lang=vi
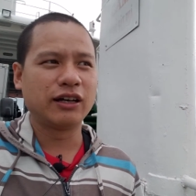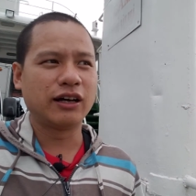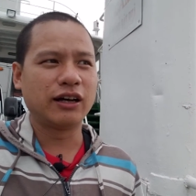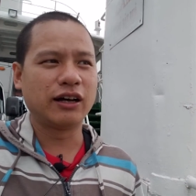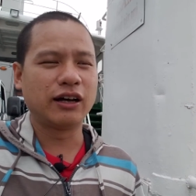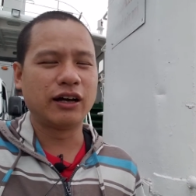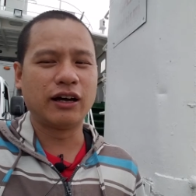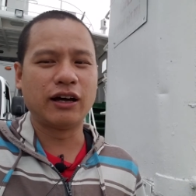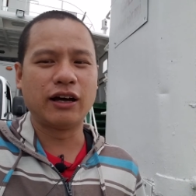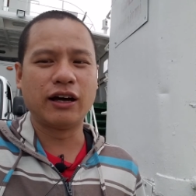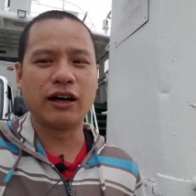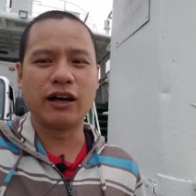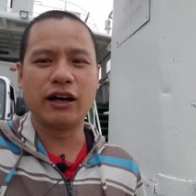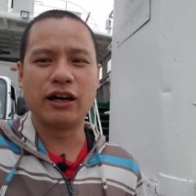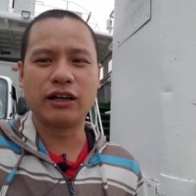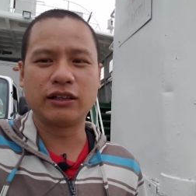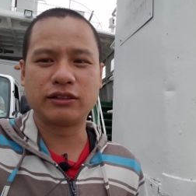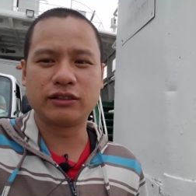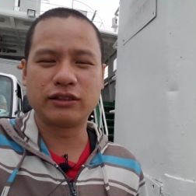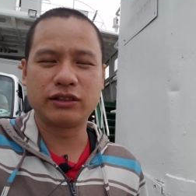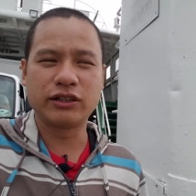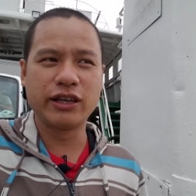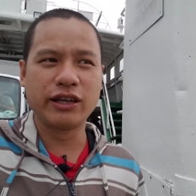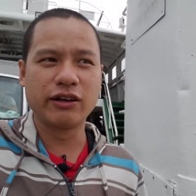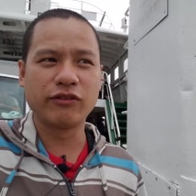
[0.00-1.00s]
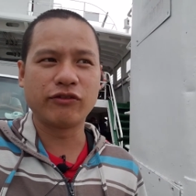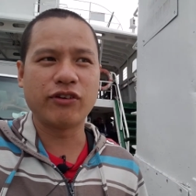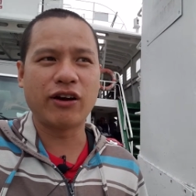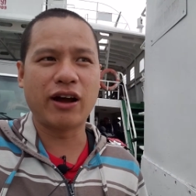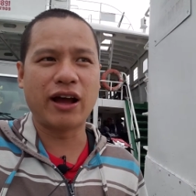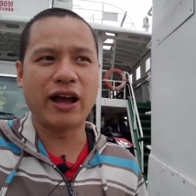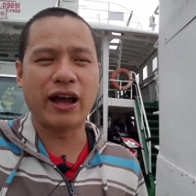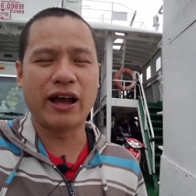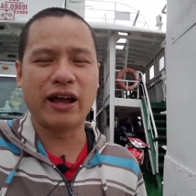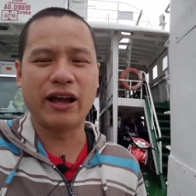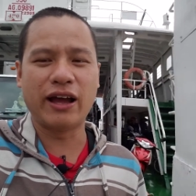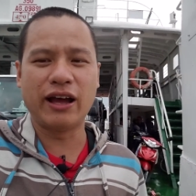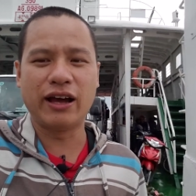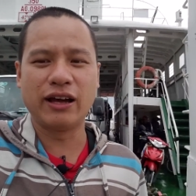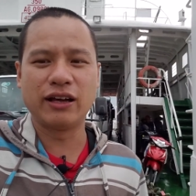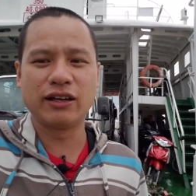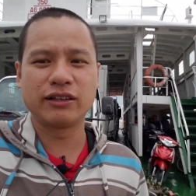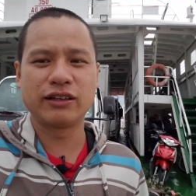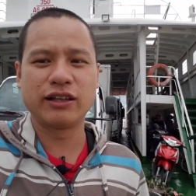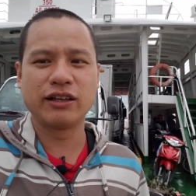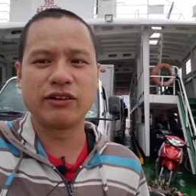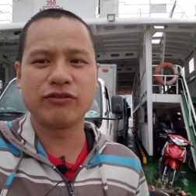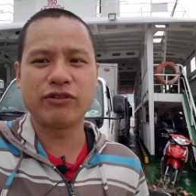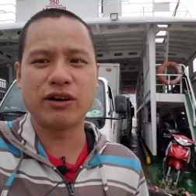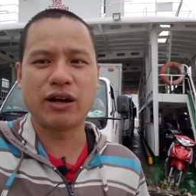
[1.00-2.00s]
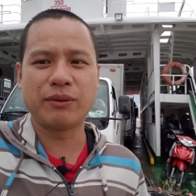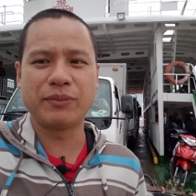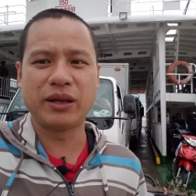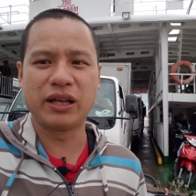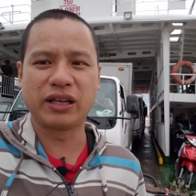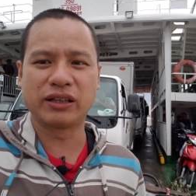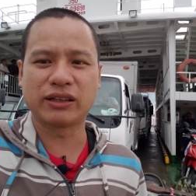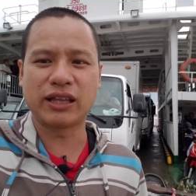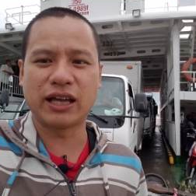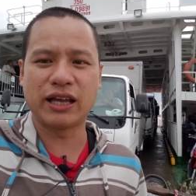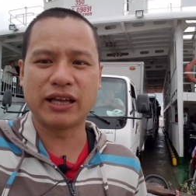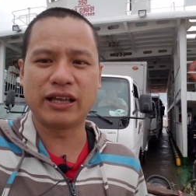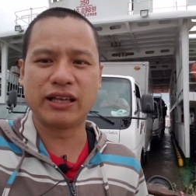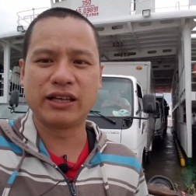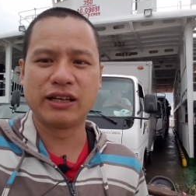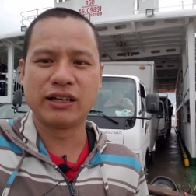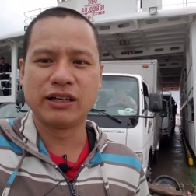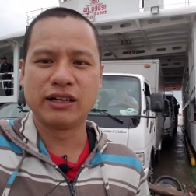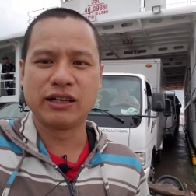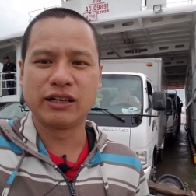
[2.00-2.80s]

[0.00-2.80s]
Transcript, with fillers: à, chuyến phà ha, chuyến phà miền Tây.